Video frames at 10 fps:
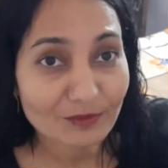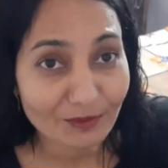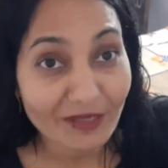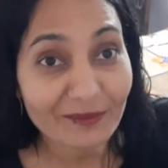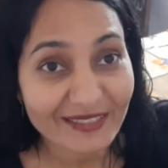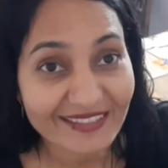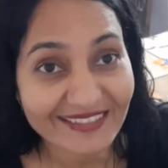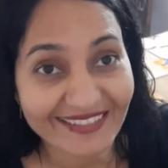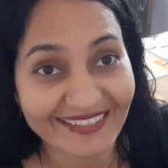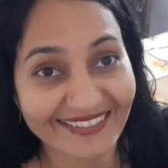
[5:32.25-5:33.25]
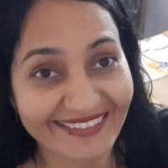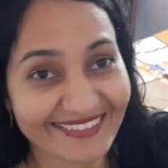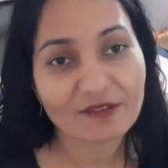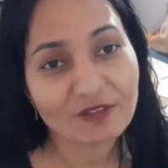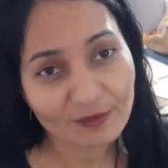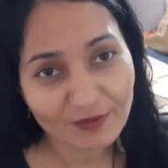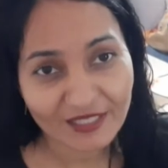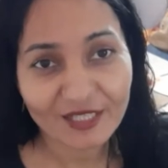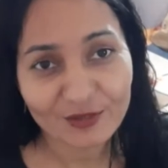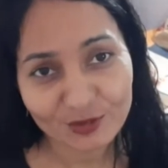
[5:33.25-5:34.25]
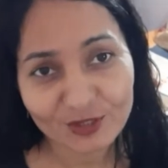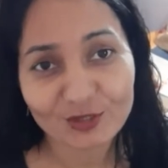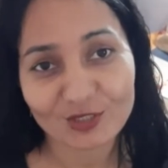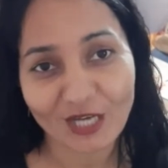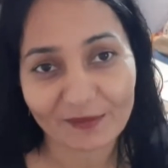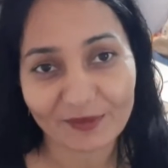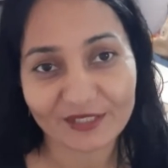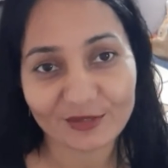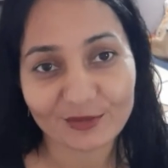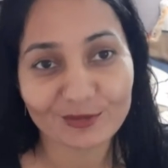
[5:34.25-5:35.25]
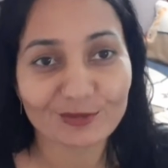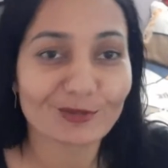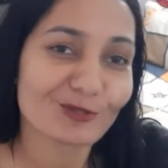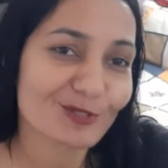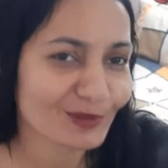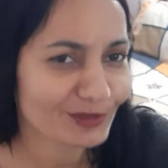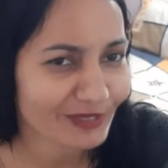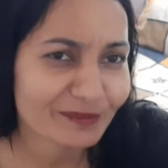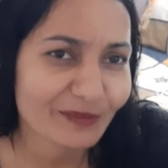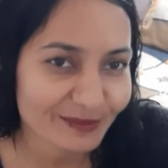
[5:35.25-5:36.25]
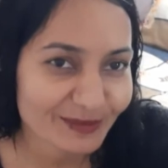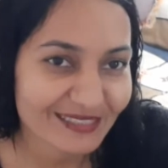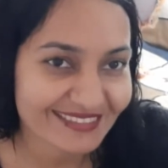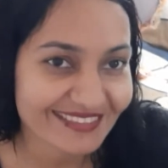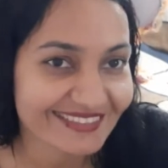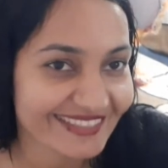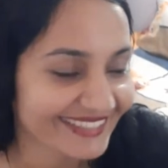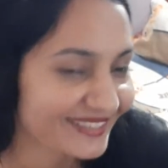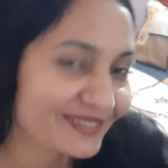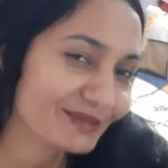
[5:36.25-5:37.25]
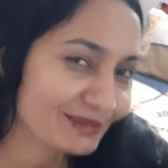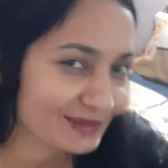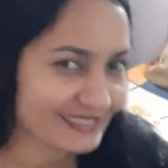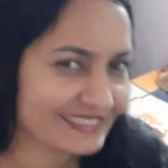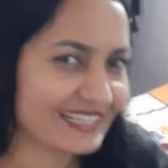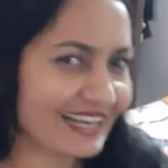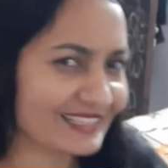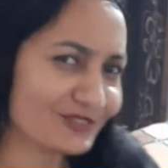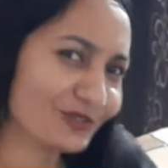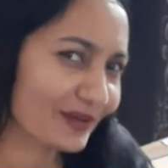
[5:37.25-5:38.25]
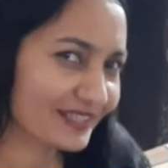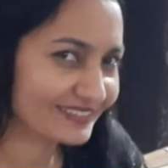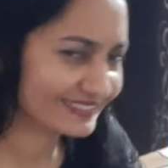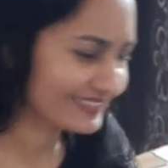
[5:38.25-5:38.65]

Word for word: मग भर के वीक में एक दो दिन तो चाय पीती हूँ तो उसमें तो यार मग भर के चलता है ना कोई नहीं यार इंजॉय करते